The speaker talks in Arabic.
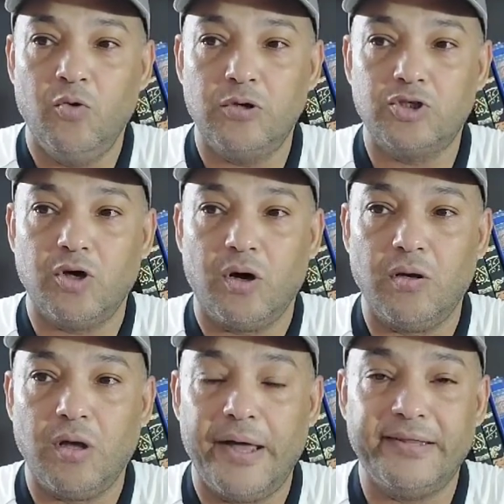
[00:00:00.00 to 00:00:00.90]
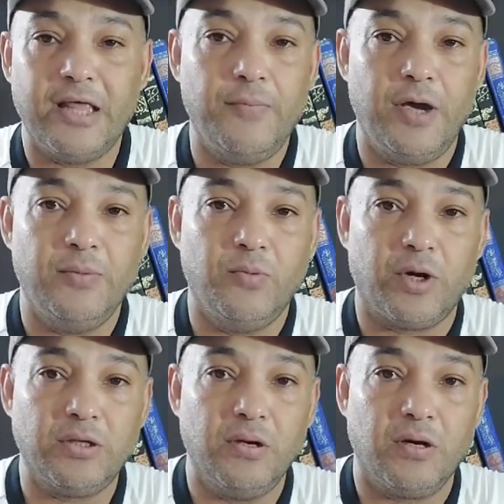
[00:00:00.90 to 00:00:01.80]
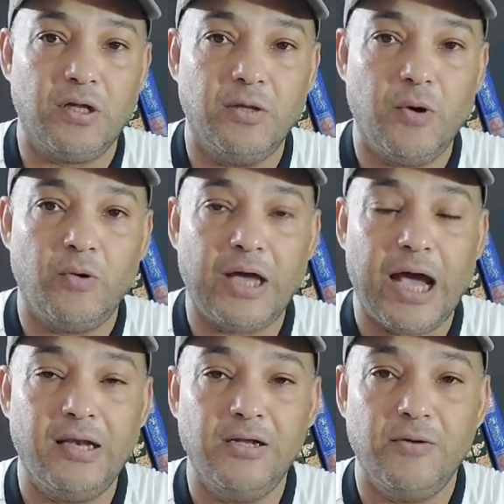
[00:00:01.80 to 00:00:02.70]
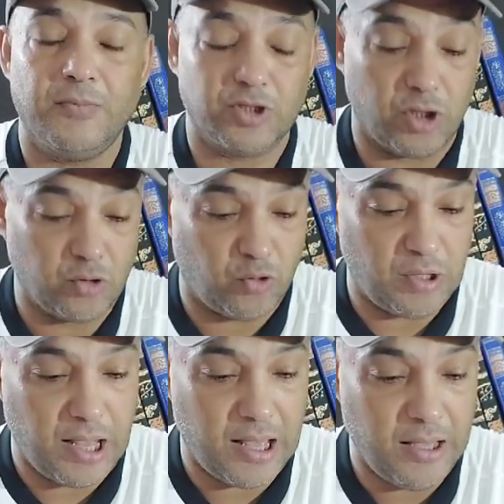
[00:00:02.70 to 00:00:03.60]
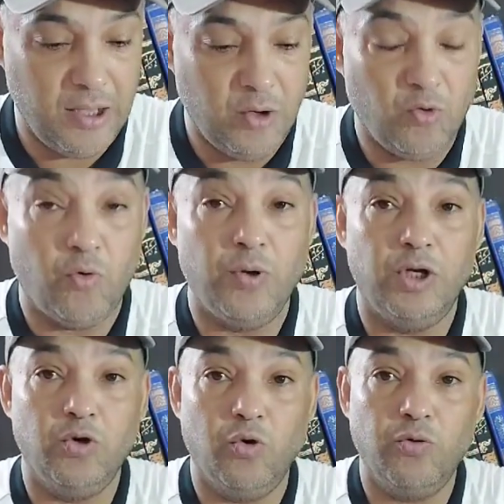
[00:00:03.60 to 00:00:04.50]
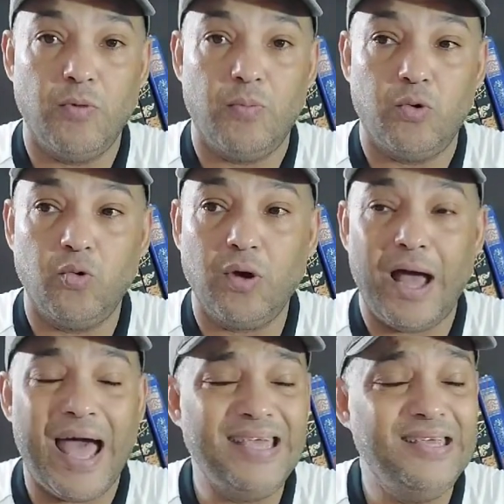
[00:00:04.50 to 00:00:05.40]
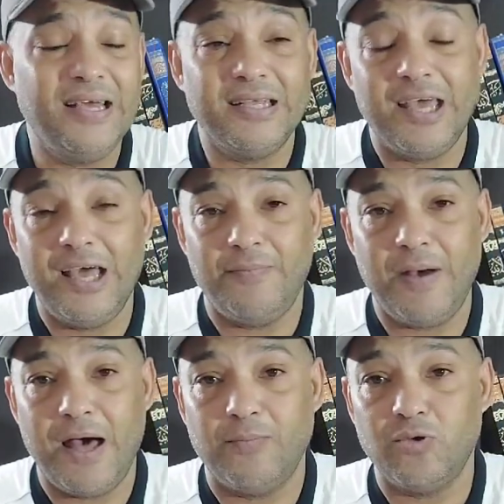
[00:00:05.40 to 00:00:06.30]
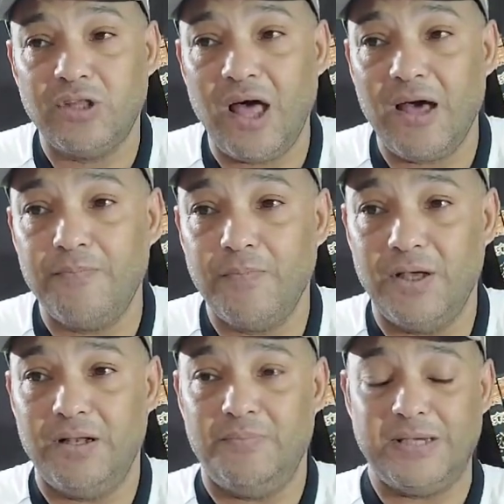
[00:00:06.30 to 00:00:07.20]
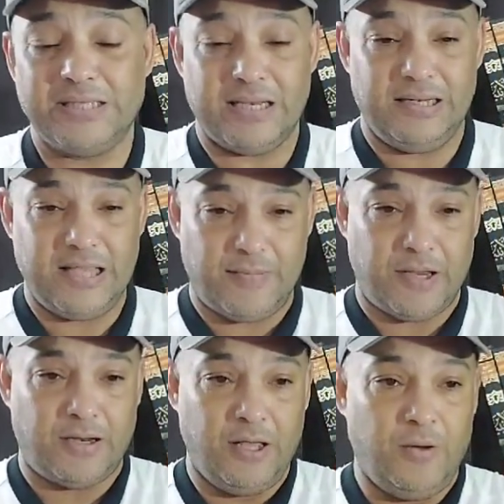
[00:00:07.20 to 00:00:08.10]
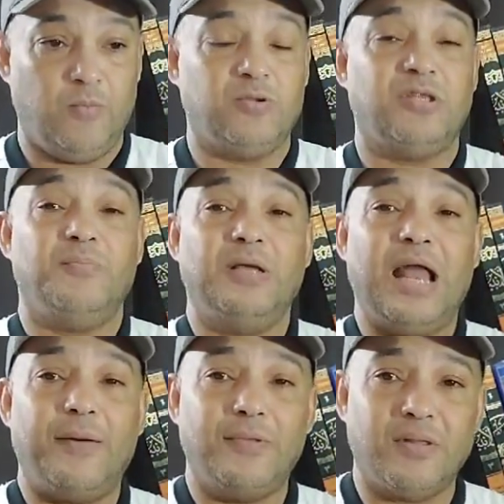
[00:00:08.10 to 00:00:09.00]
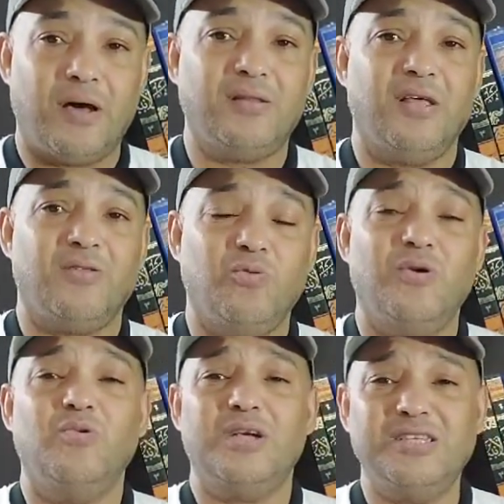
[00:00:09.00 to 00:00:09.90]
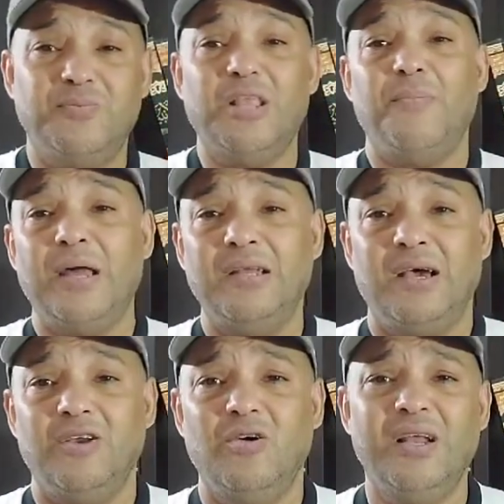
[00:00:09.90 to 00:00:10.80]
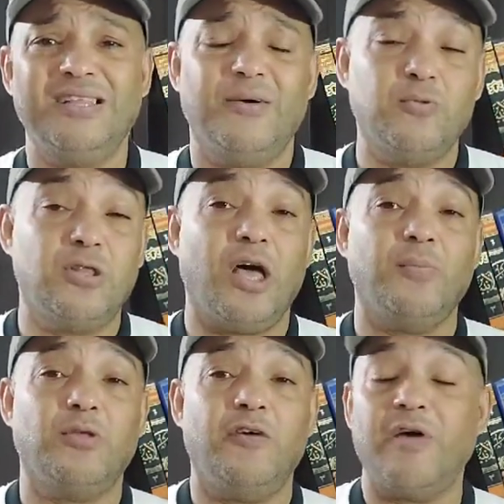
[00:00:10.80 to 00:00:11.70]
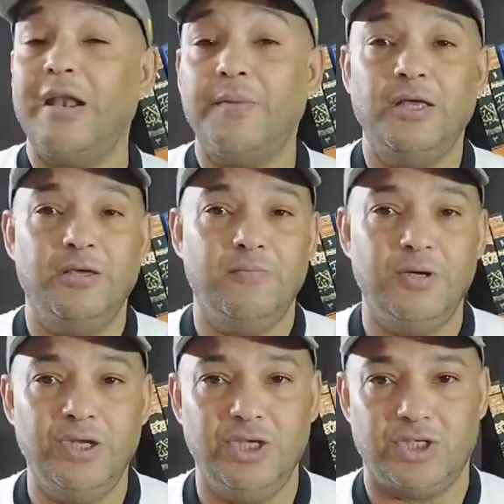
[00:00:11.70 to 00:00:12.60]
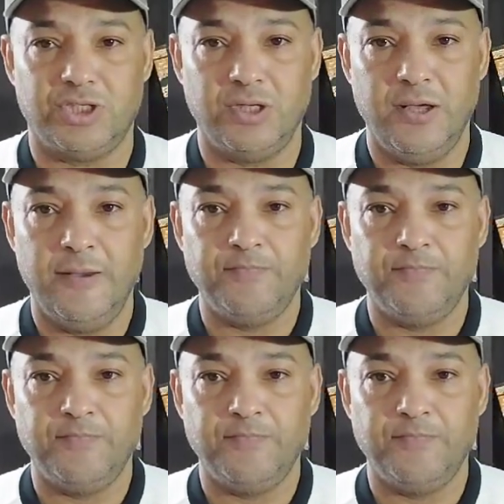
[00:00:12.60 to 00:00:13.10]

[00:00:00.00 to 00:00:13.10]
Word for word: وان شاء الله هنتابع المباريات القادمه ونحلل الماتشات كلها ومليون مبروك ايا كان بقى منتخب مثلا اليمن بيلعب النهارده وكسب 8 يقول لك ده منتخب ضعيف انا ما يهمنيش